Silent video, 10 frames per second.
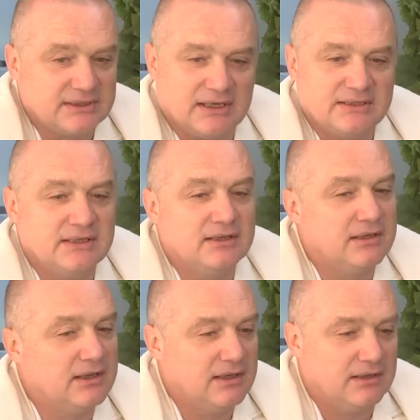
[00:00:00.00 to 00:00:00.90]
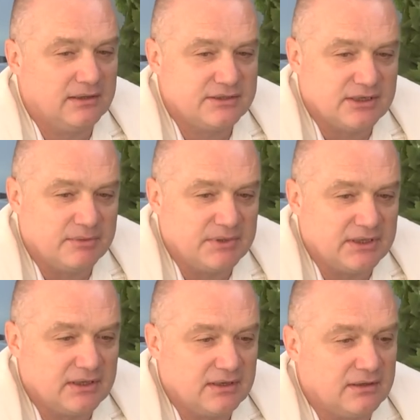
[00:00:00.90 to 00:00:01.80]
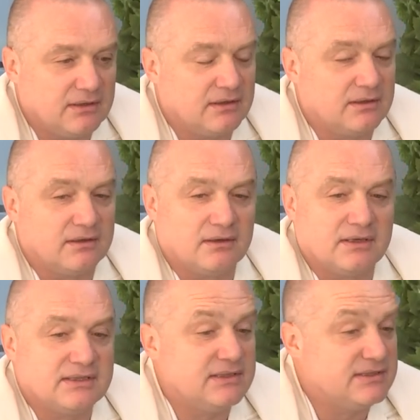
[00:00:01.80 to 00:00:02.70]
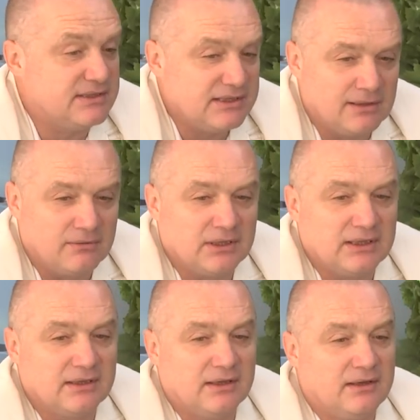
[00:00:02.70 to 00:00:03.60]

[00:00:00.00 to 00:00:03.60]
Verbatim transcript: Ходили ночами, ассистировали.